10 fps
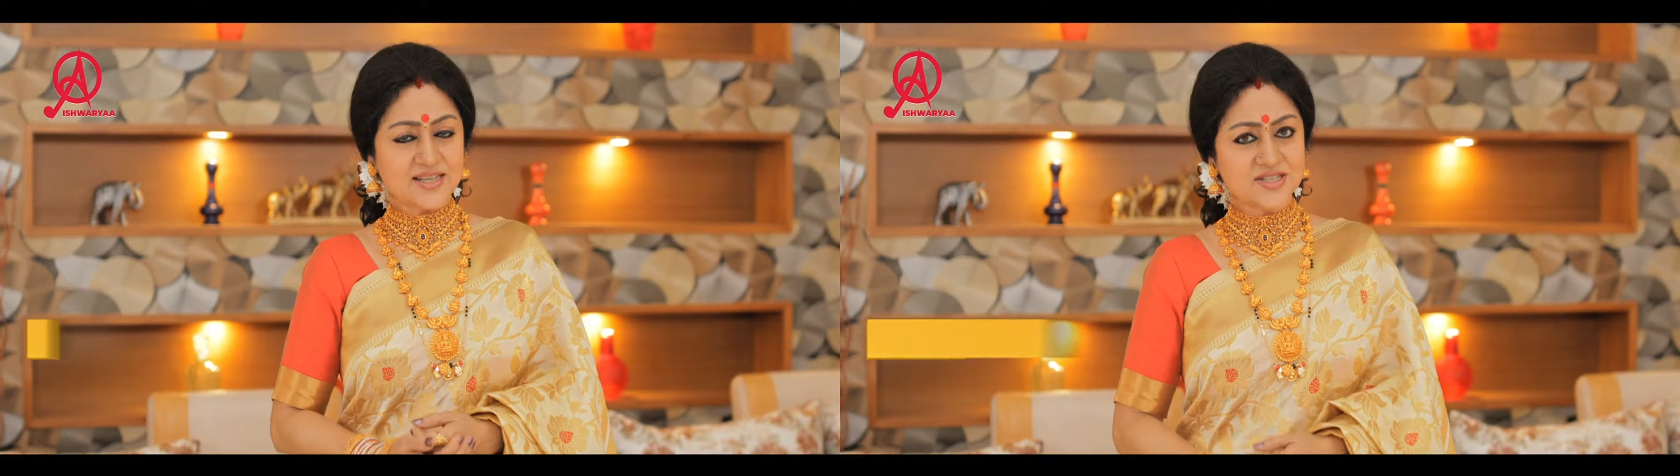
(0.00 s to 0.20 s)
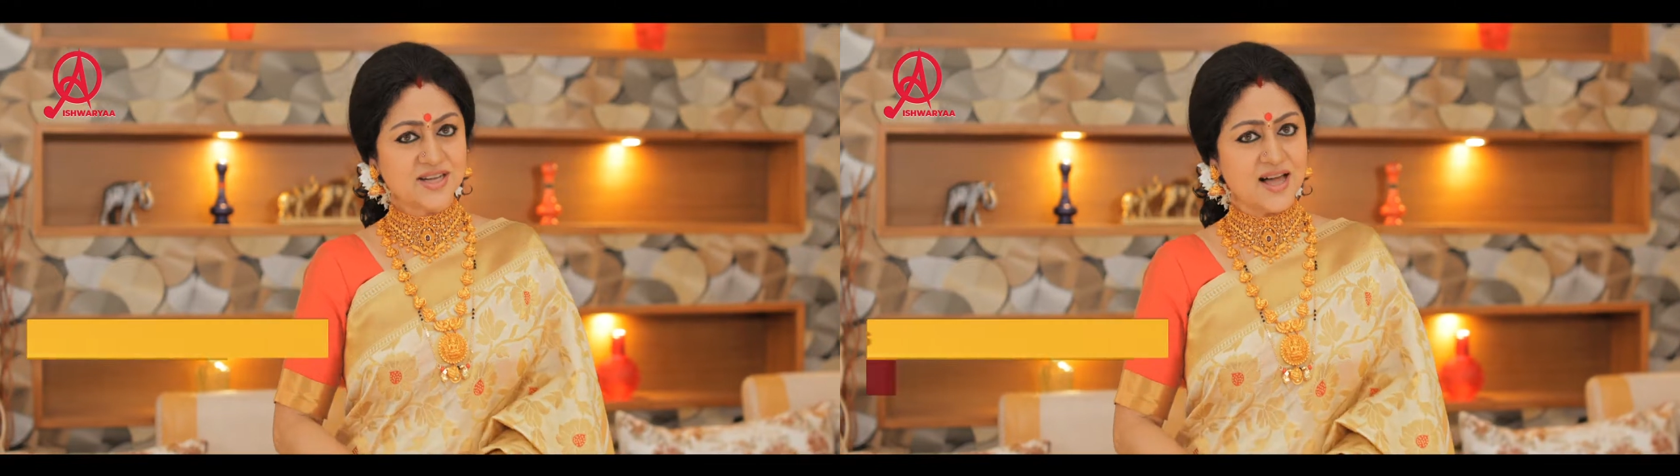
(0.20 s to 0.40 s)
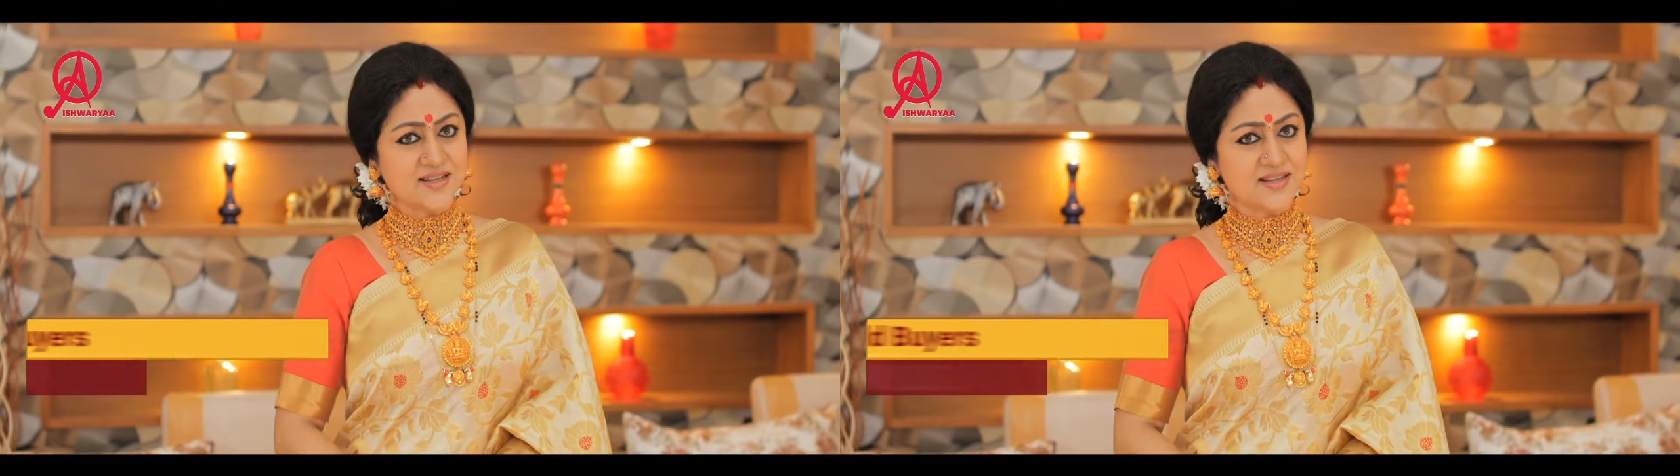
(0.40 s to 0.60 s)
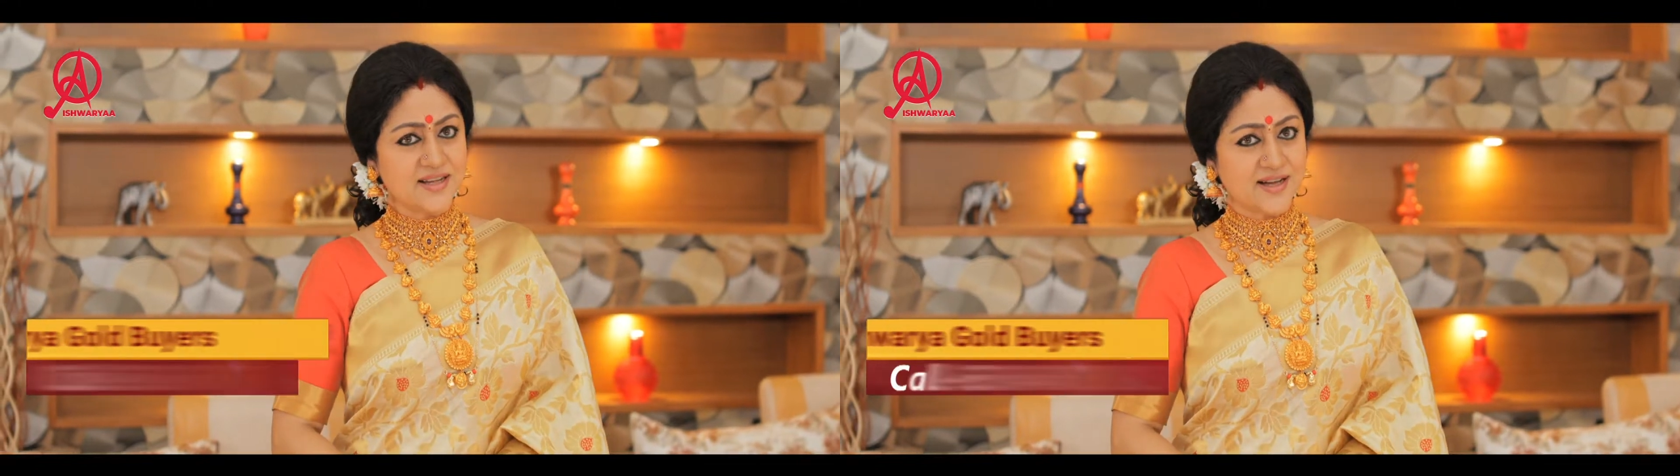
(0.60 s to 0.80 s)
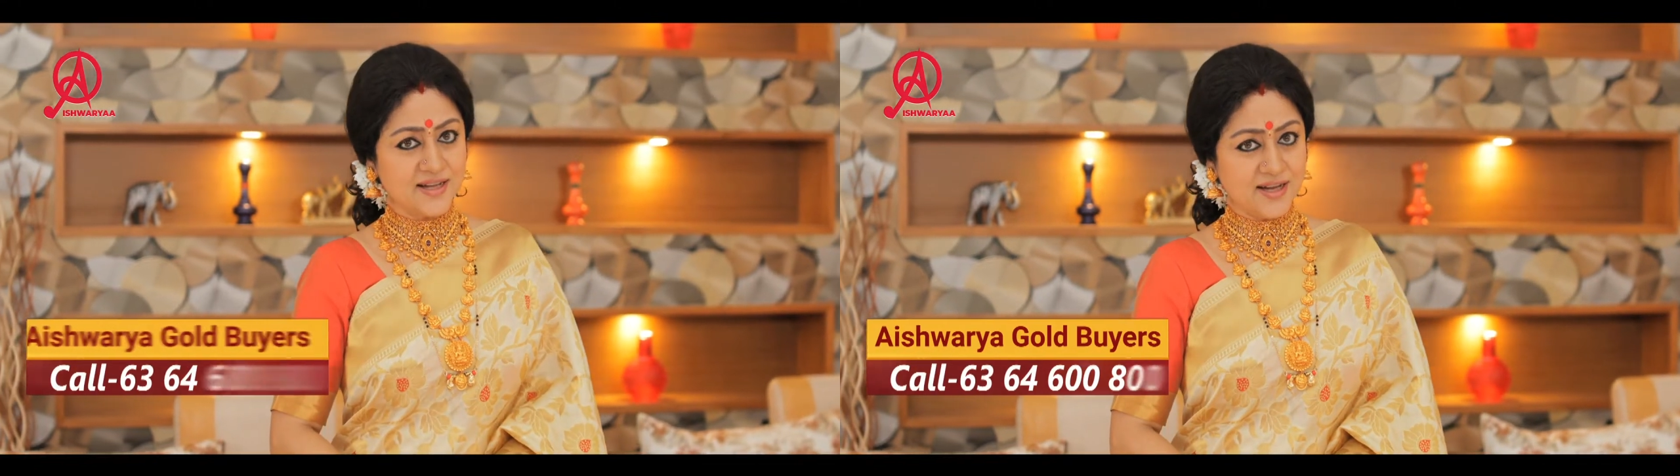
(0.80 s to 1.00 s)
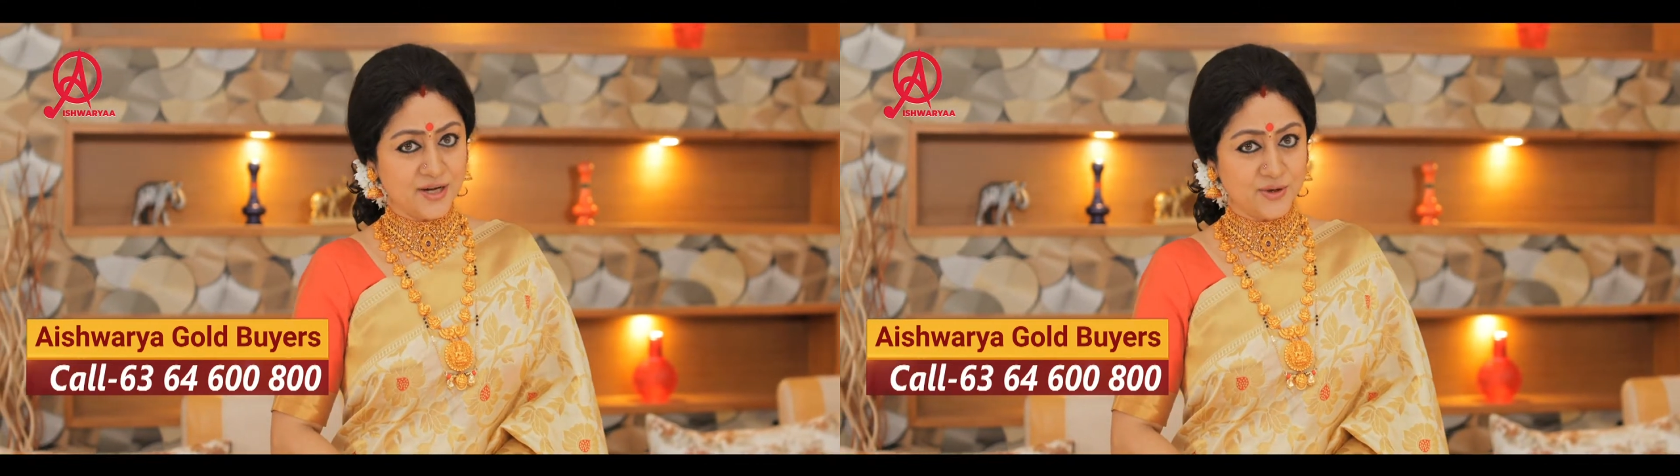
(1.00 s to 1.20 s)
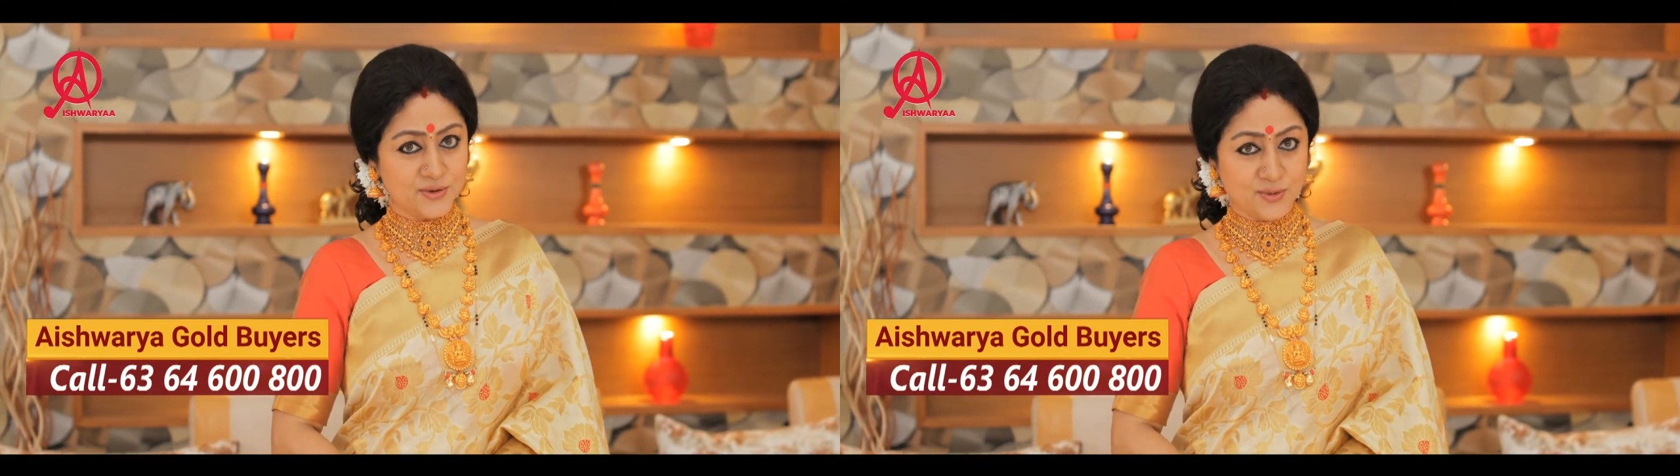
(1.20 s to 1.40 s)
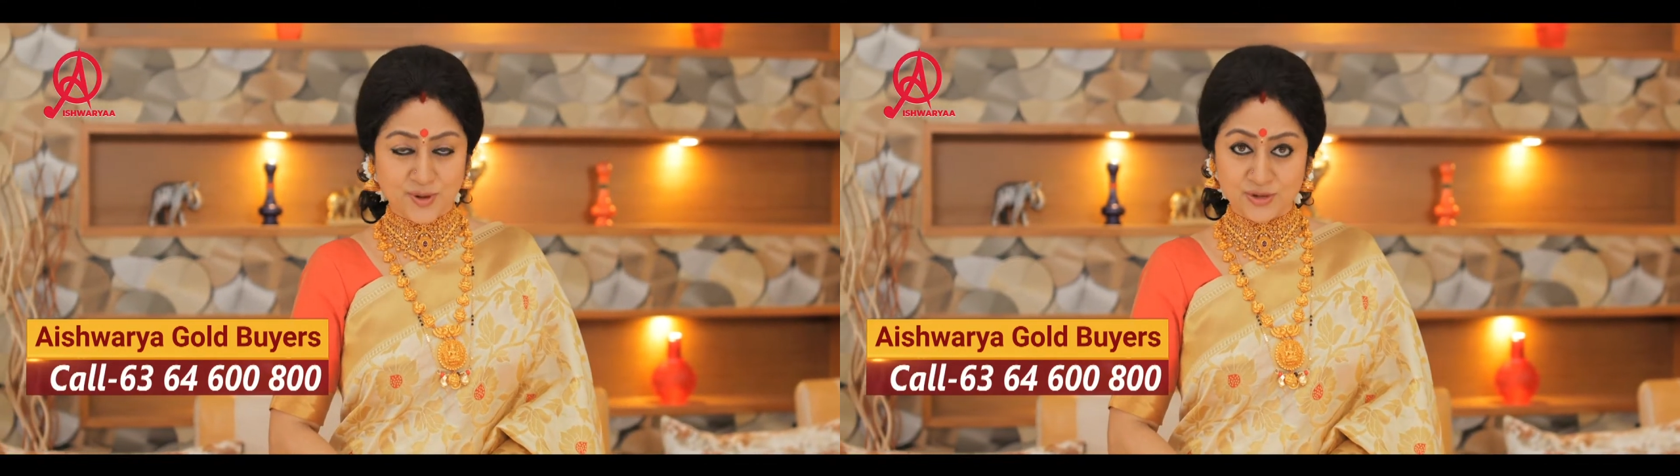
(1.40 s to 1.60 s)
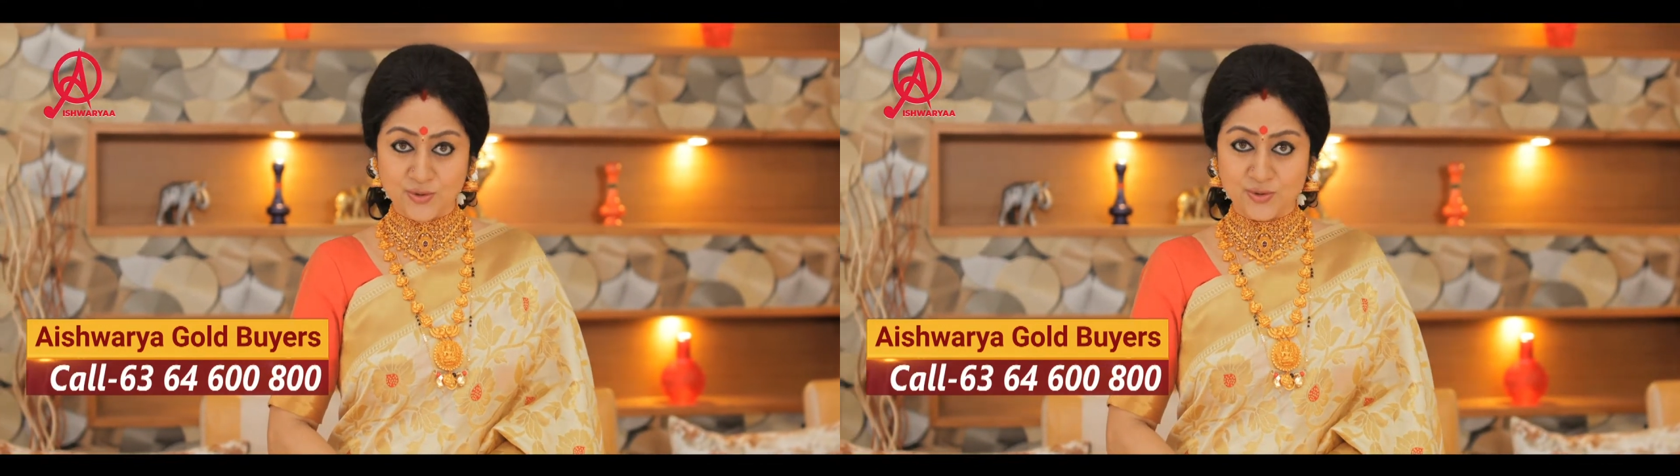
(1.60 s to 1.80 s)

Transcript: కష్టకాలంలో చేయి అందించేది